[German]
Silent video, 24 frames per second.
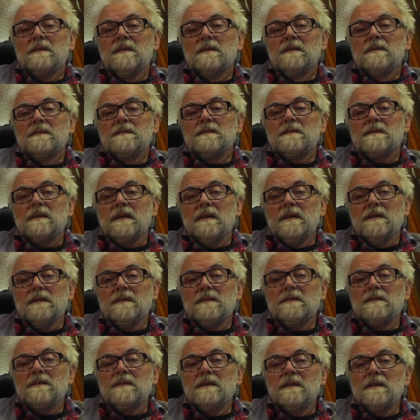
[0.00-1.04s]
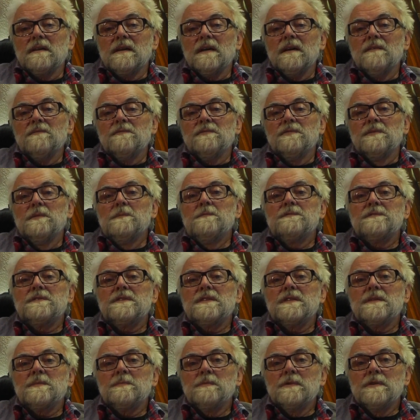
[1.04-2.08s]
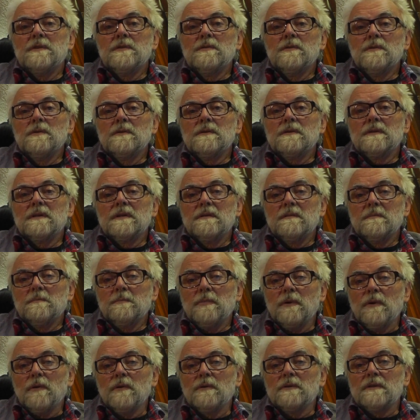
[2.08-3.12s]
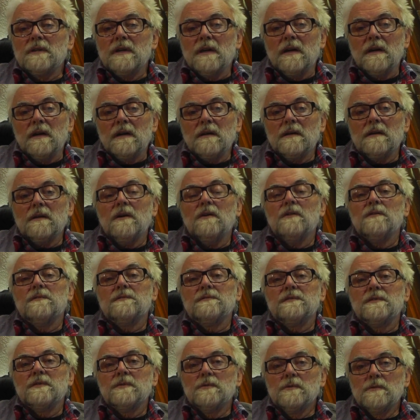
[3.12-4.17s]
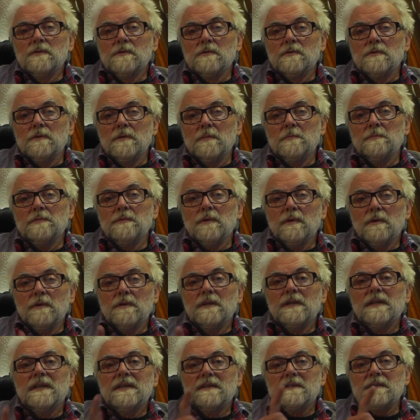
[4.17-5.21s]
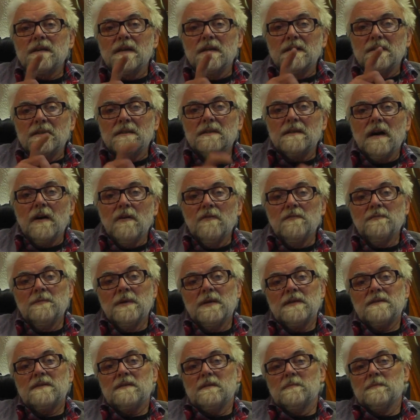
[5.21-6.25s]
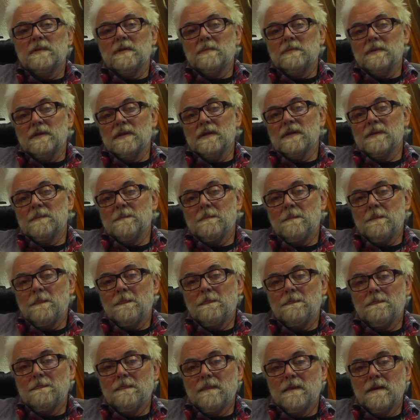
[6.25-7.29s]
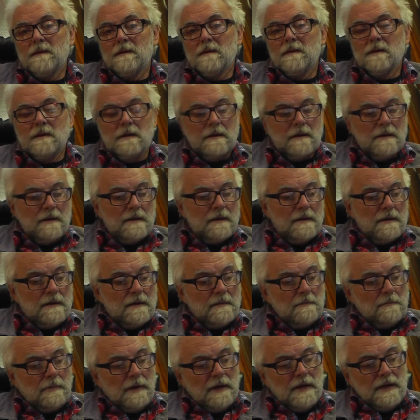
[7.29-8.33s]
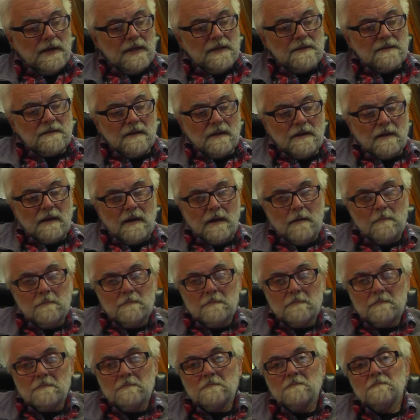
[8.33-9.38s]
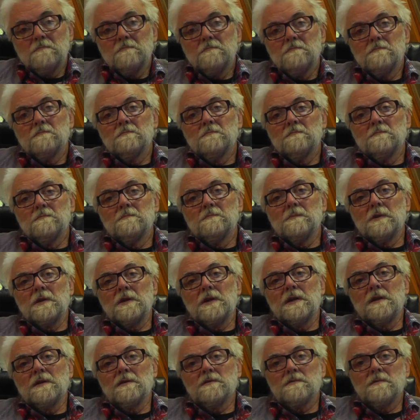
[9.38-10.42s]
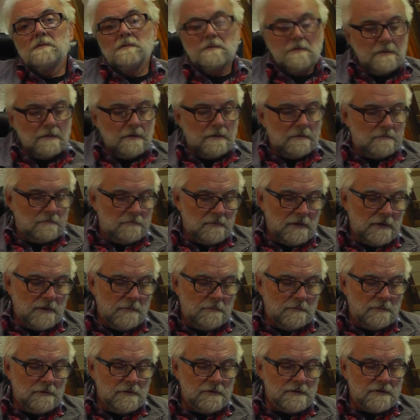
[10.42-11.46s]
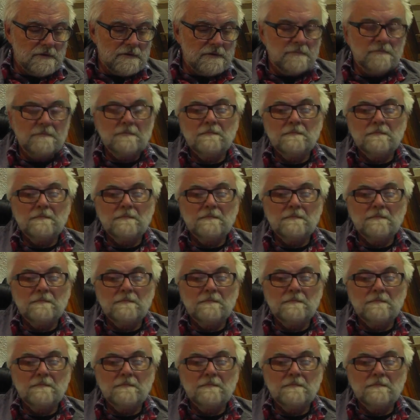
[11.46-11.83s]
seid circa 50 Minuten pro Tag auf YouTube und ihr seid aufmerksam dabei. Bei Instagram, da geht das nur so im Bus,